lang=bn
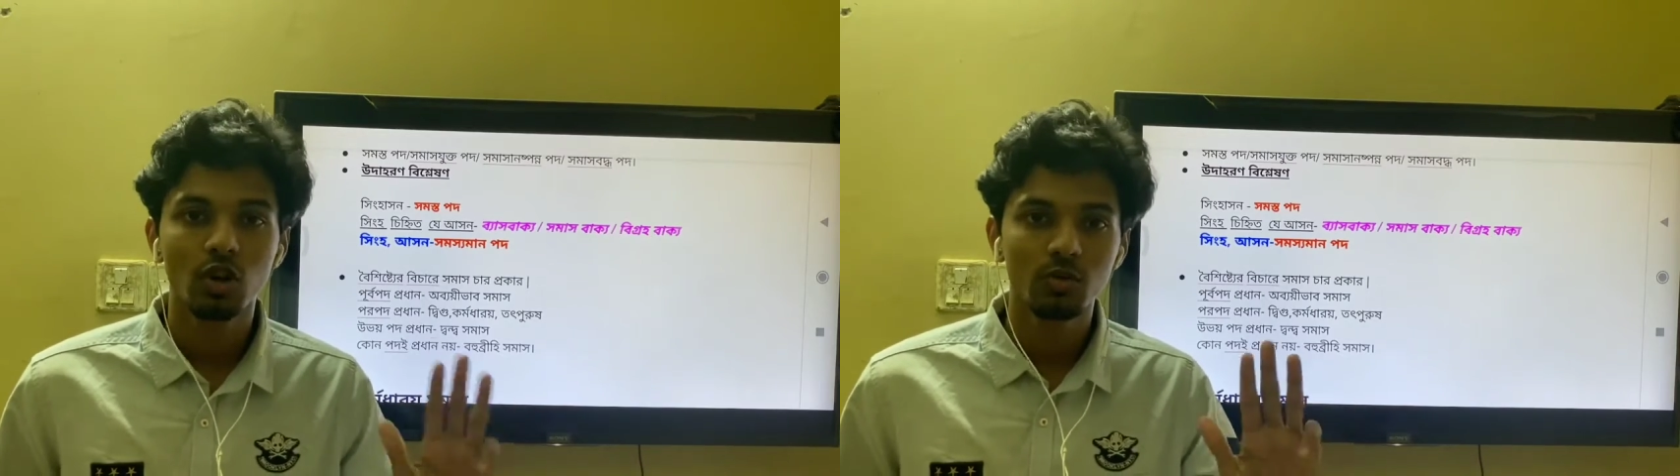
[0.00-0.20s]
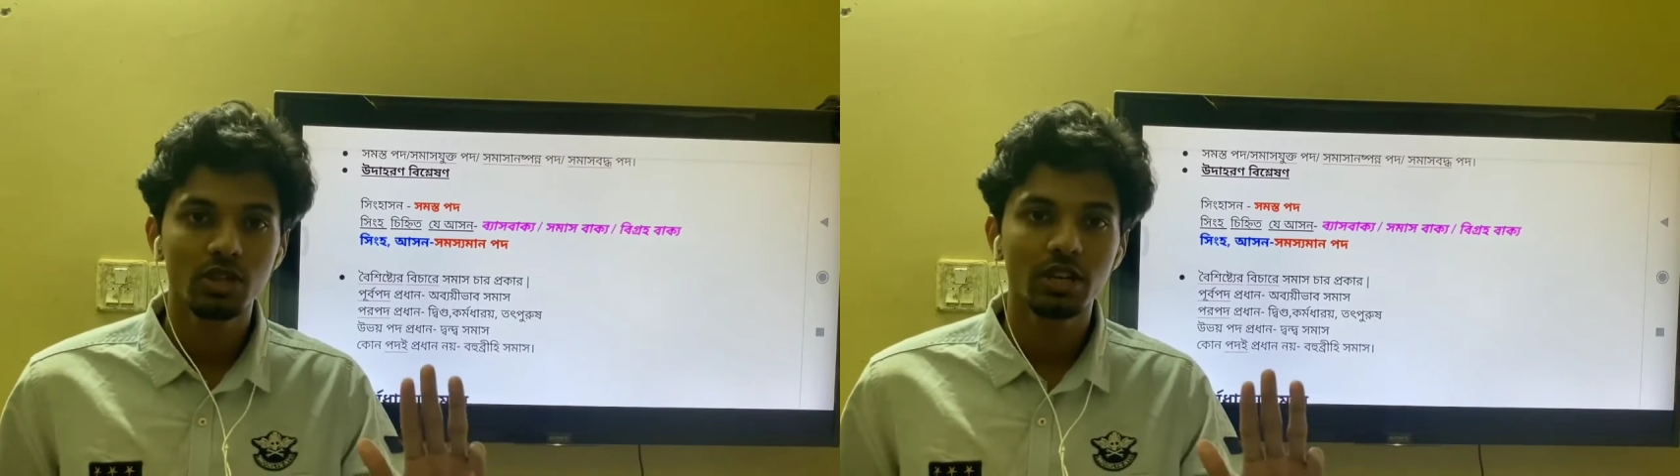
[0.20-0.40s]

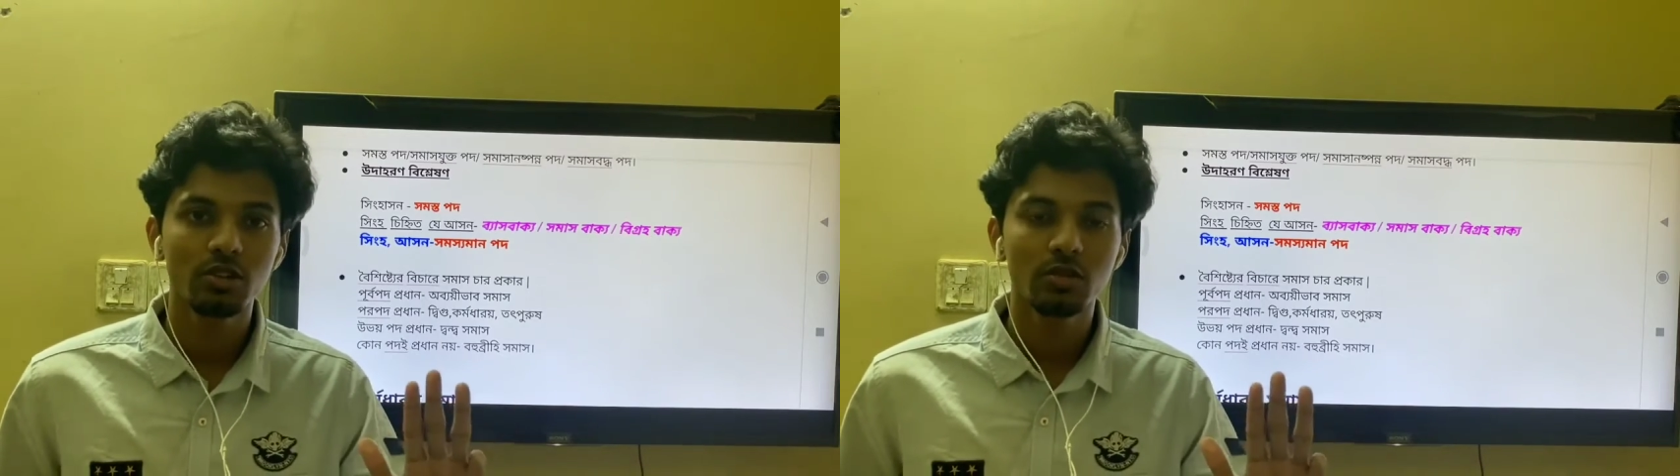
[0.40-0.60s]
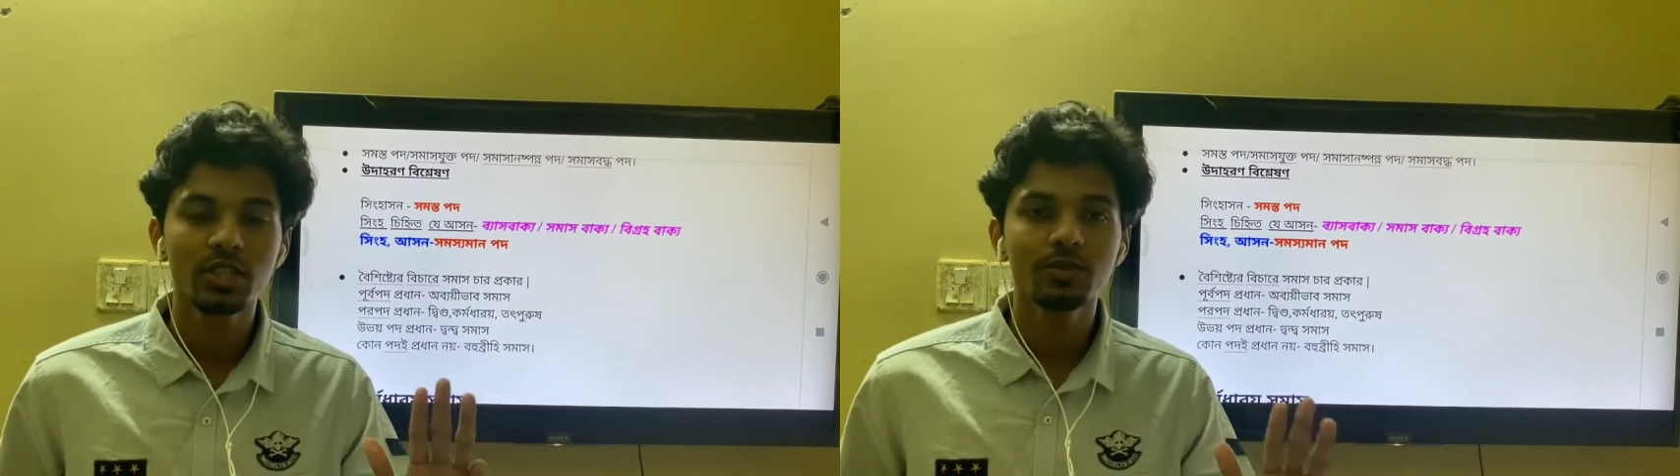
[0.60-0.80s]

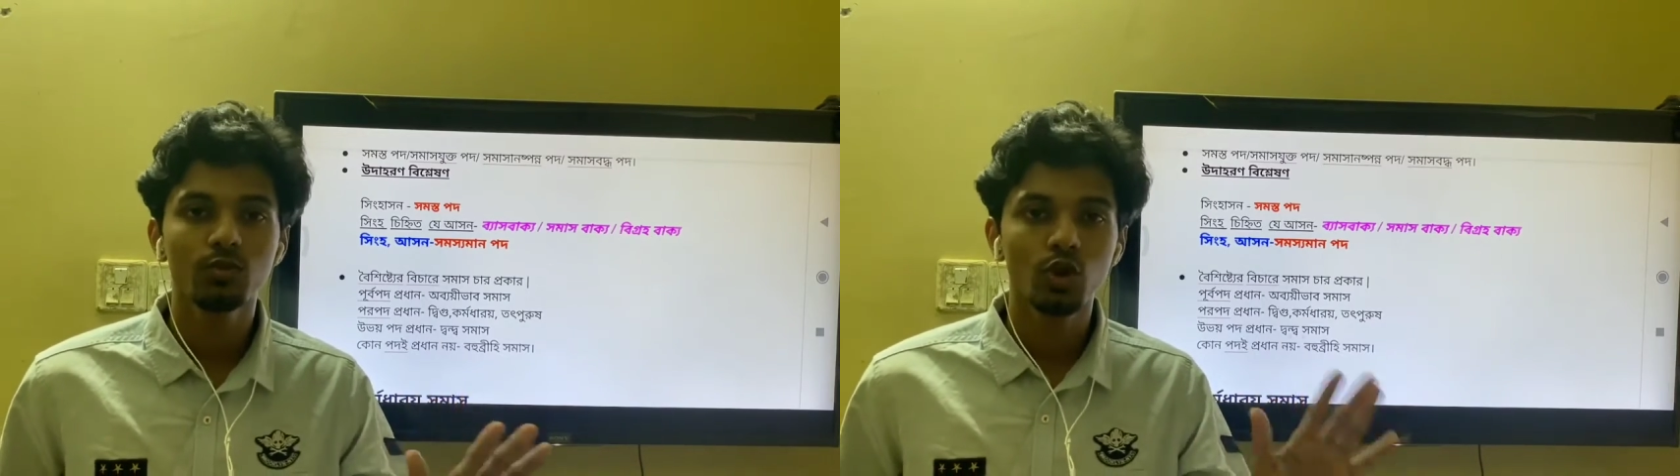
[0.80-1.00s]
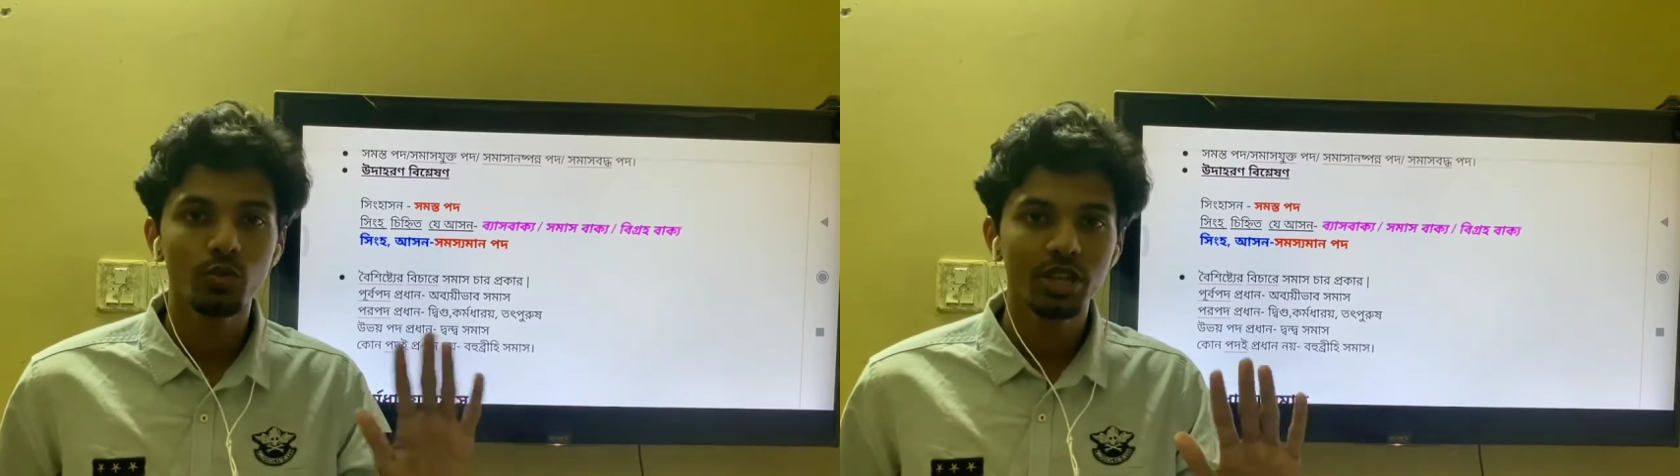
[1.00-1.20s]
কর্ণধারয় সমাস
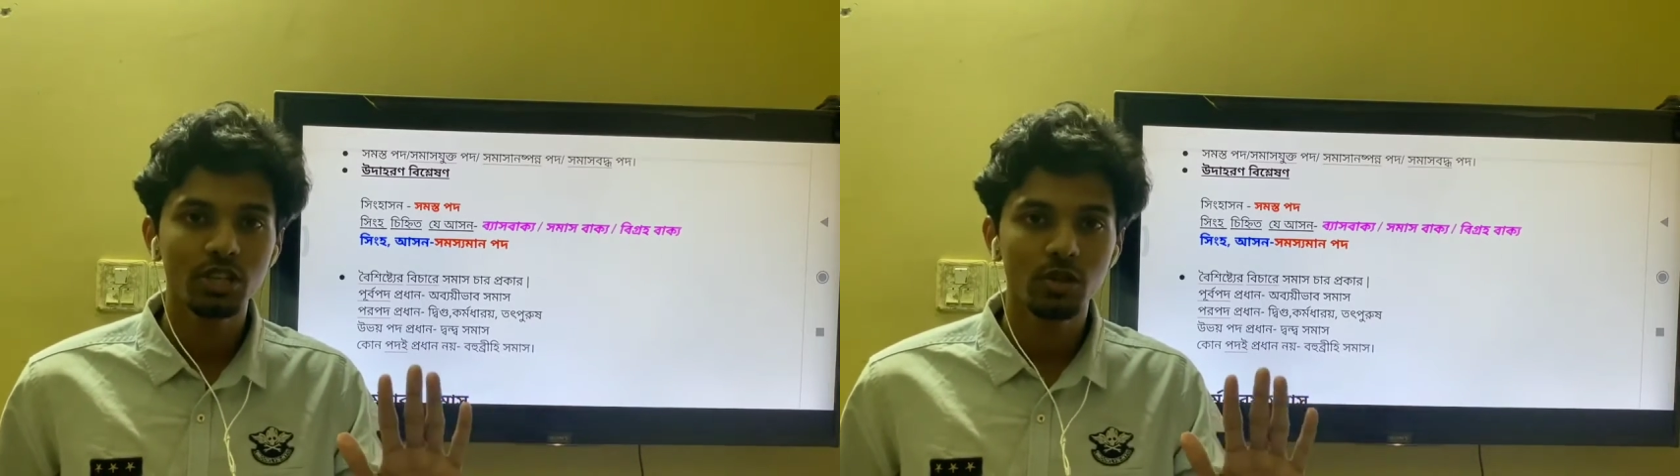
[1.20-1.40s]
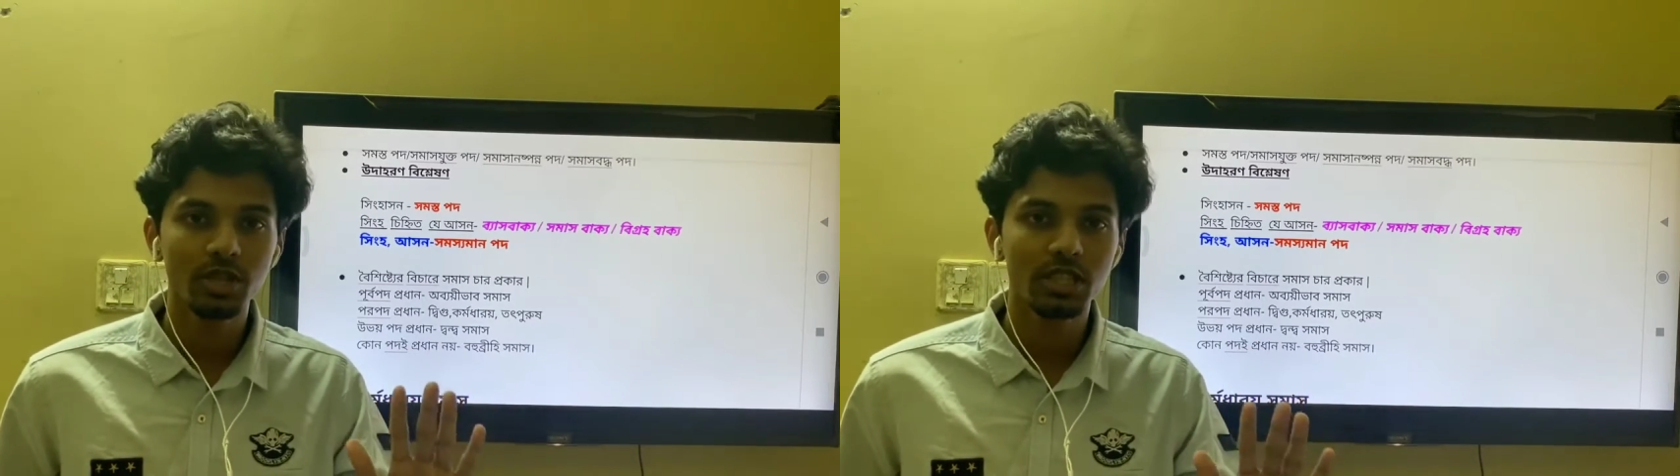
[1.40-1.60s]

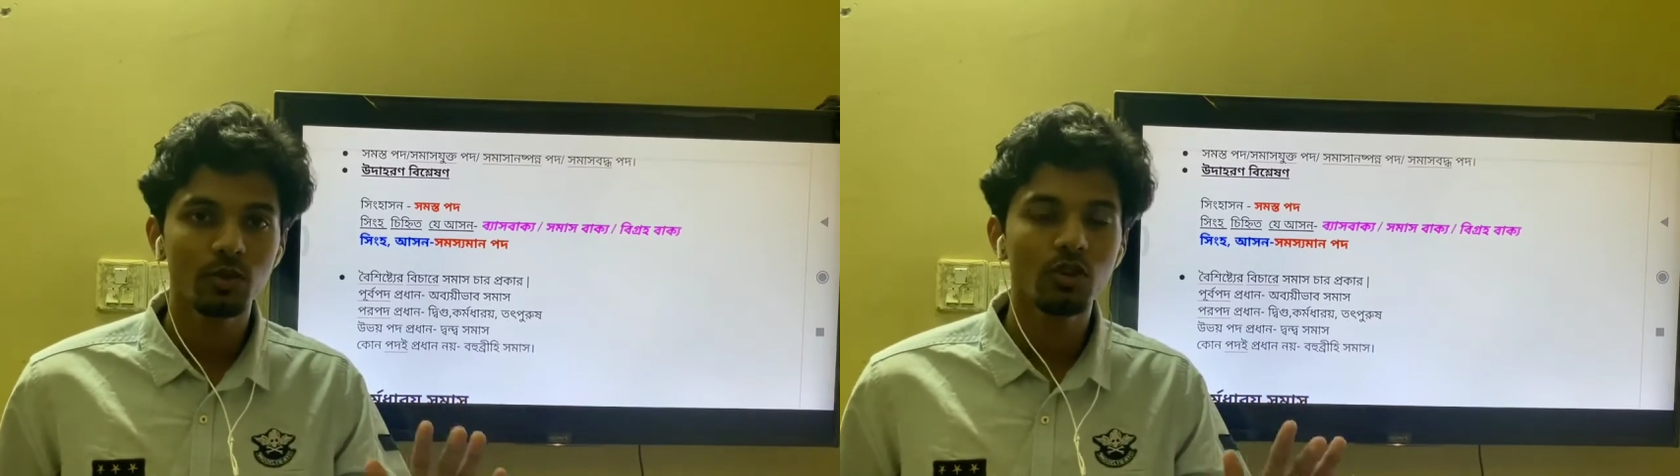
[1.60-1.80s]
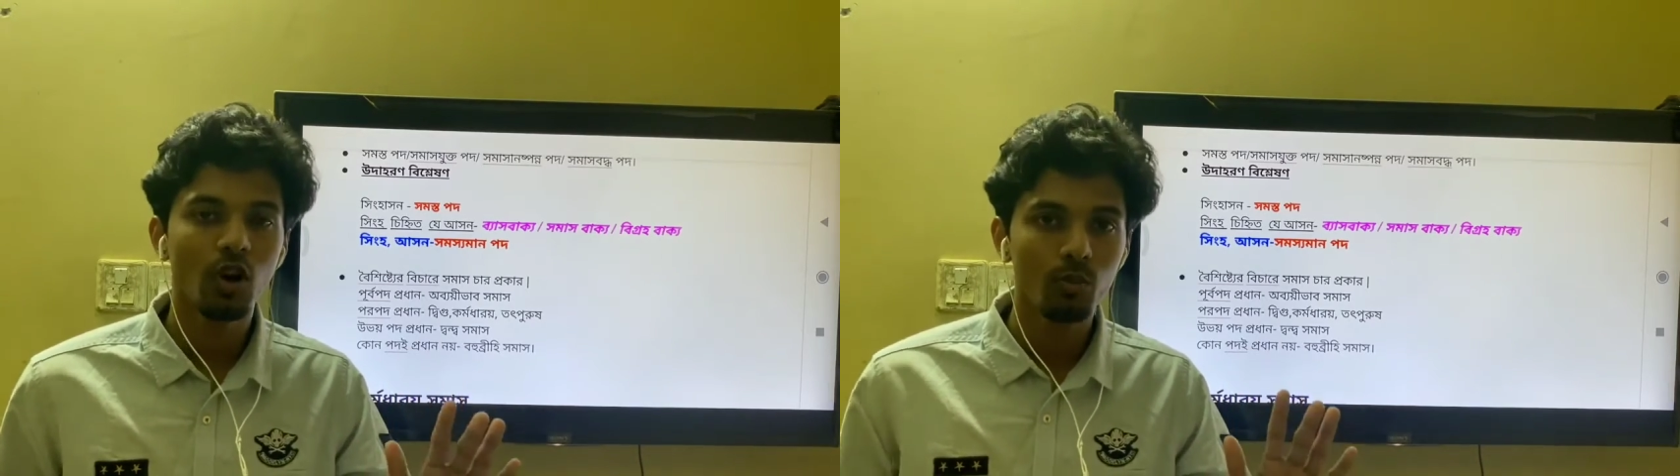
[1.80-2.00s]
বহুব্রীহী সমাস
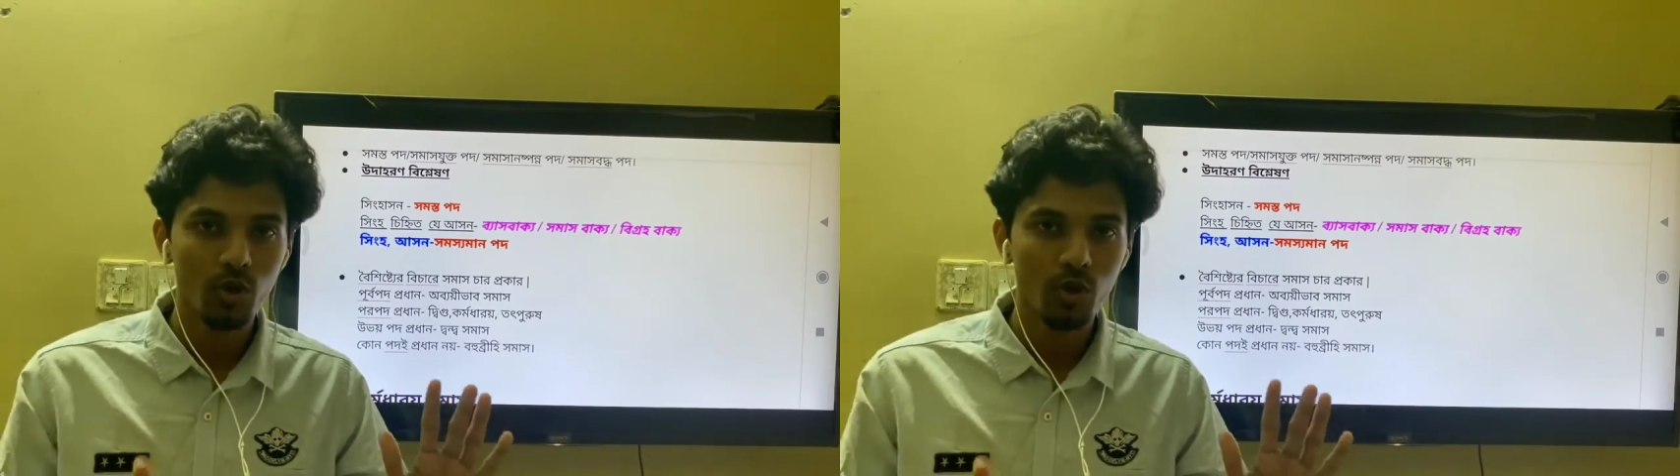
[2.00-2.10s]
এবং